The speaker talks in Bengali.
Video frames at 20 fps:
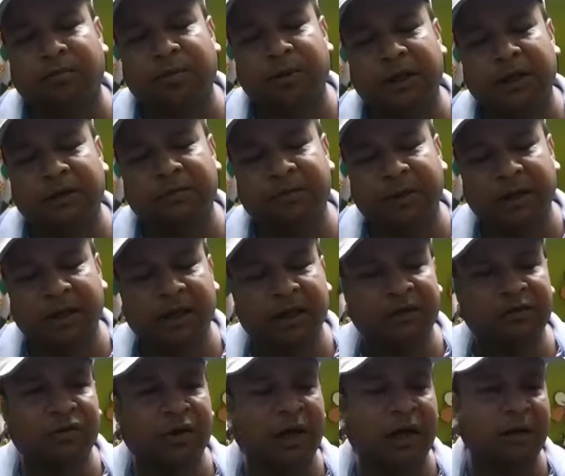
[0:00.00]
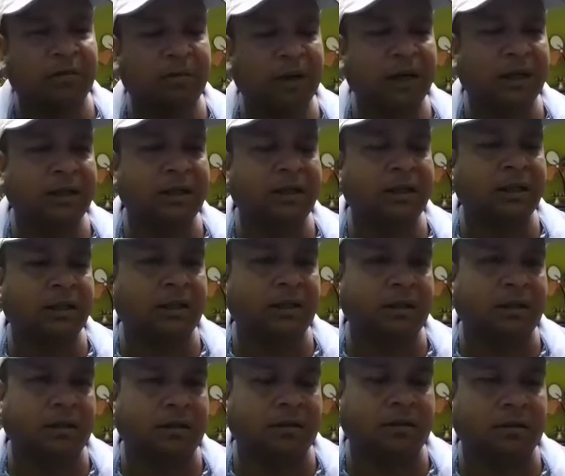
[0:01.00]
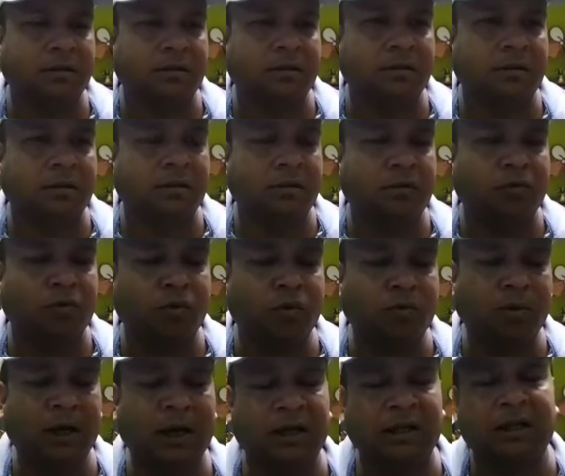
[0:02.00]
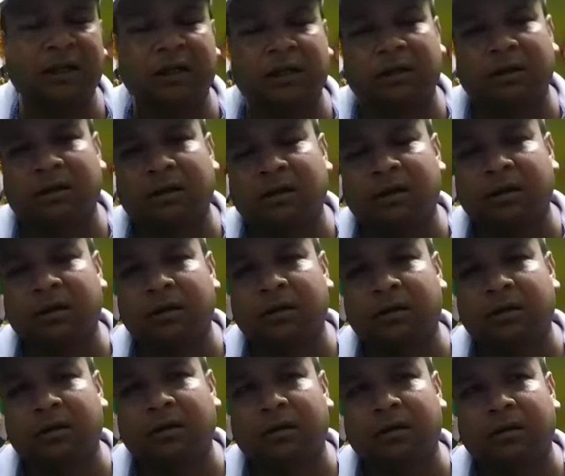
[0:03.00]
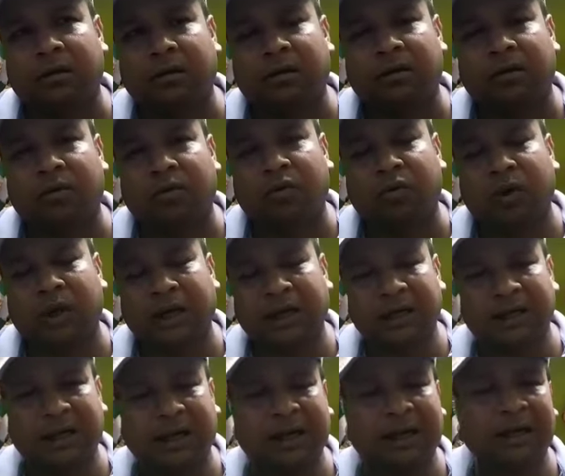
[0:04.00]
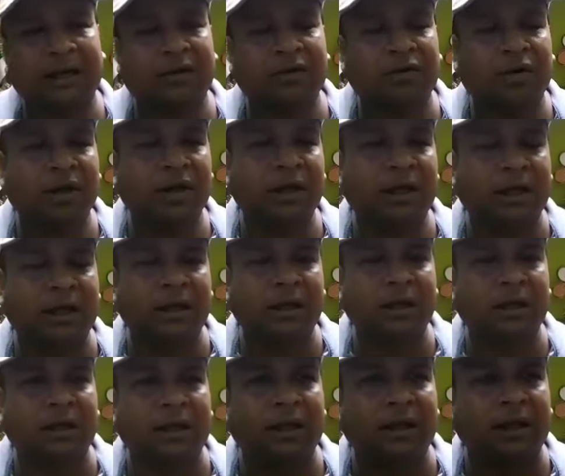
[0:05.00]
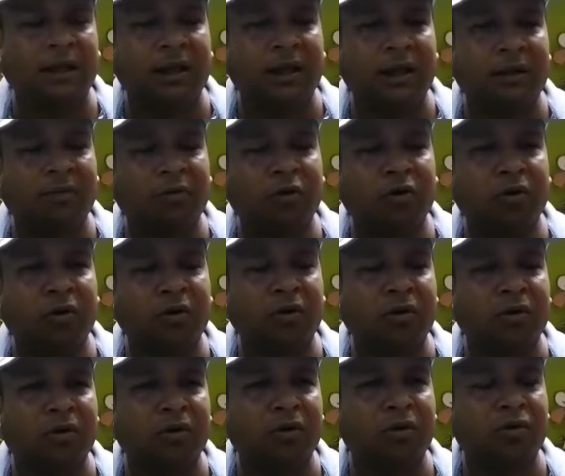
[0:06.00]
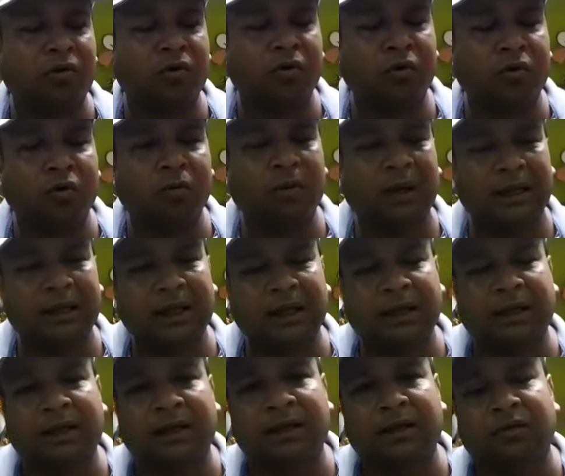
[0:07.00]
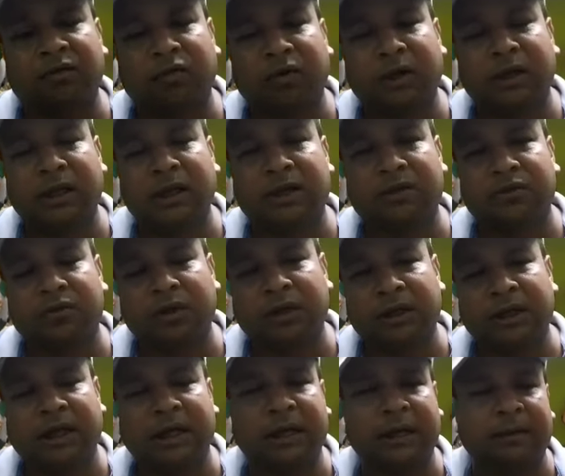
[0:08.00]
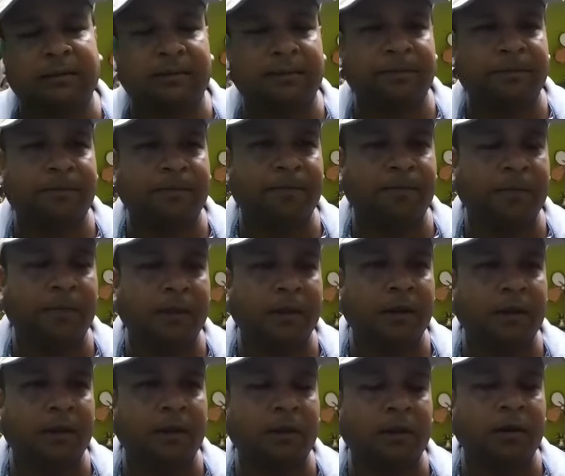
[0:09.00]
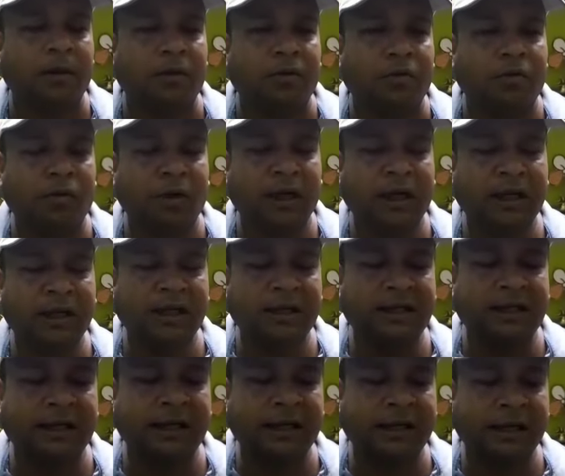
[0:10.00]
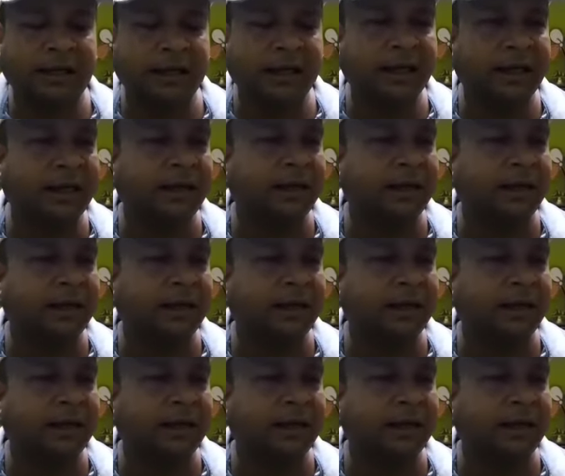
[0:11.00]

বিজেপির কিছু হারমাদ উন্মাদ ওনাকে টার্গেট করে এবং ডোঙল বাজার থেকে তুলে নিয়ে চলে যায় তুলে নিয়ে যেয়ে গিয়ে